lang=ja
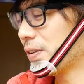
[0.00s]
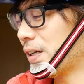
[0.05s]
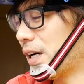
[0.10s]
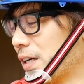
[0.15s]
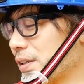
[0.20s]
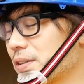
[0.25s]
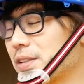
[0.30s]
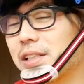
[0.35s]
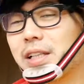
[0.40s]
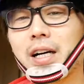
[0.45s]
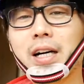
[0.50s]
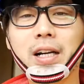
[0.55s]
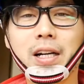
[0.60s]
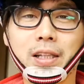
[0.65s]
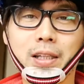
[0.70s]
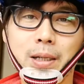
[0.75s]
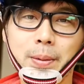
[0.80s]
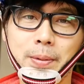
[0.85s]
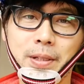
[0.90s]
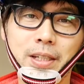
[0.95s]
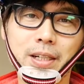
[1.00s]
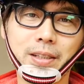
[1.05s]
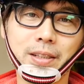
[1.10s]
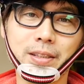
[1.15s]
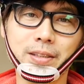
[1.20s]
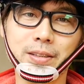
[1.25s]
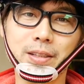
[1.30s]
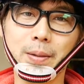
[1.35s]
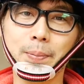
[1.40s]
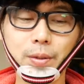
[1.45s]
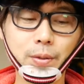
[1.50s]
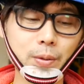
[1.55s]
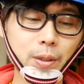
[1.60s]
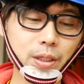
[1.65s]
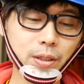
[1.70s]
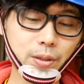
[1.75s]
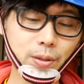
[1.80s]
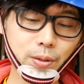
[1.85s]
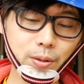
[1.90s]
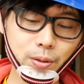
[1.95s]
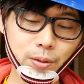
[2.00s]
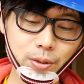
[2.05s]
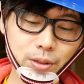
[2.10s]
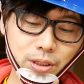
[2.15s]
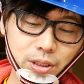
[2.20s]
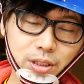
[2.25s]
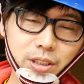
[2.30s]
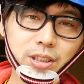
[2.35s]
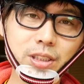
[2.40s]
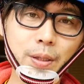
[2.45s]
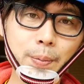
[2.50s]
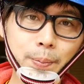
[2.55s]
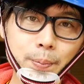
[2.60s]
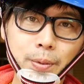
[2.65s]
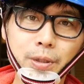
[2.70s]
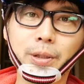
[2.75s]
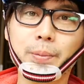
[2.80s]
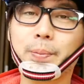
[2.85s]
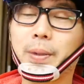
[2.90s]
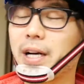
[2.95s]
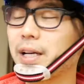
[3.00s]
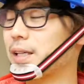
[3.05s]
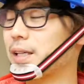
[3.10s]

歩きながら食べたんですが、割と老舗っぽいパ